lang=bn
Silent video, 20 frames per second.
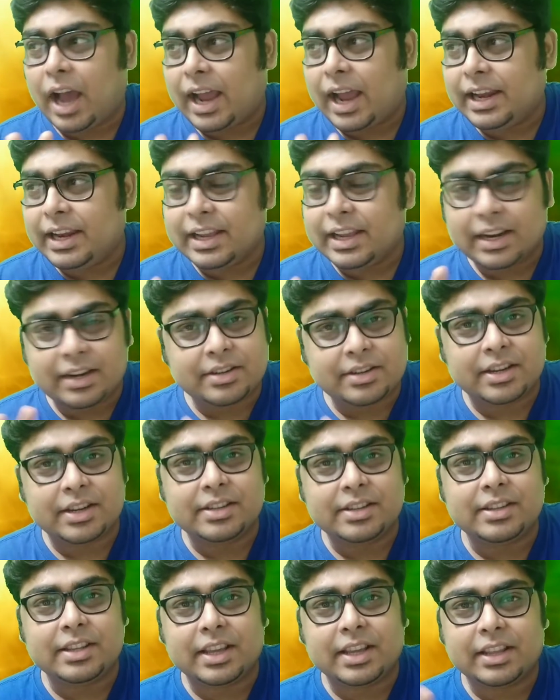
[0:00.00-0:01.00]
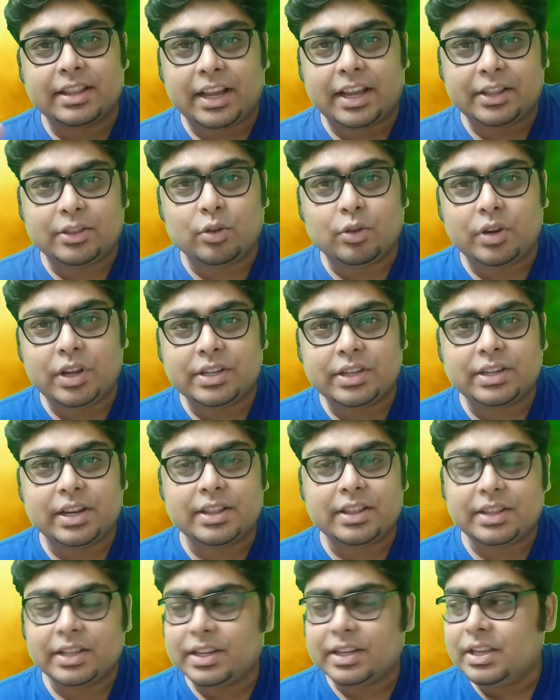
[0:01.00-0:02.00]
আই লিগের শেষ দিকে দায়িত্ব
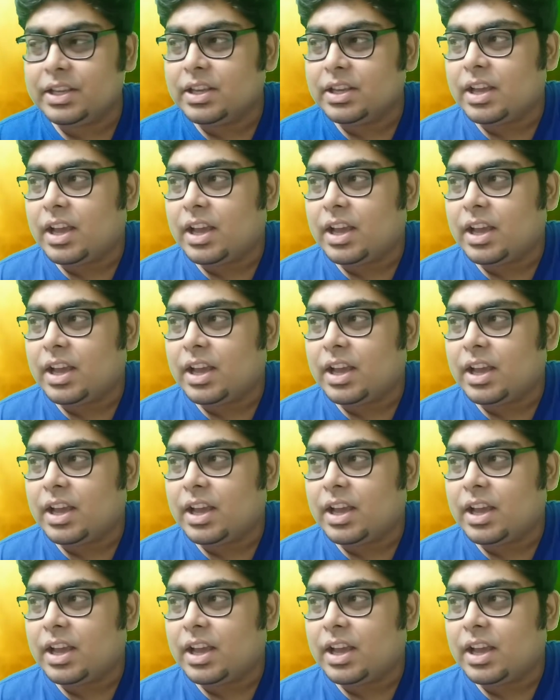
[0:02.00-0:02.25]
নিয়েছিলেন তিনি